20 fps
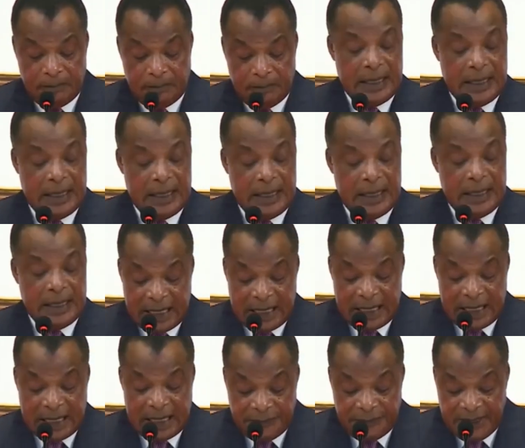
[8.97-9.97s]
à
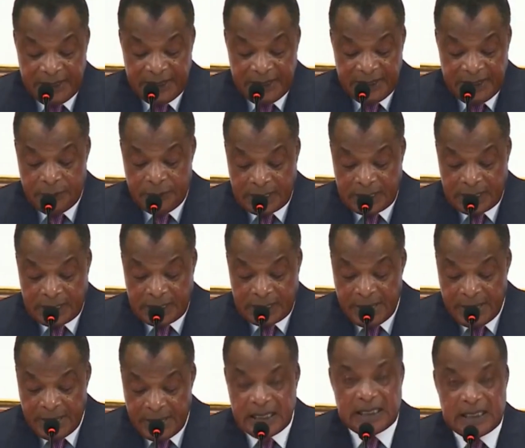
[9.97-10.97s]
l'attractivité du
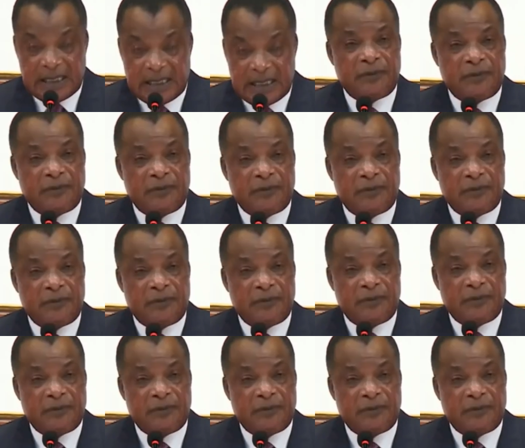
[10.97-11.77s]
climat des affaires,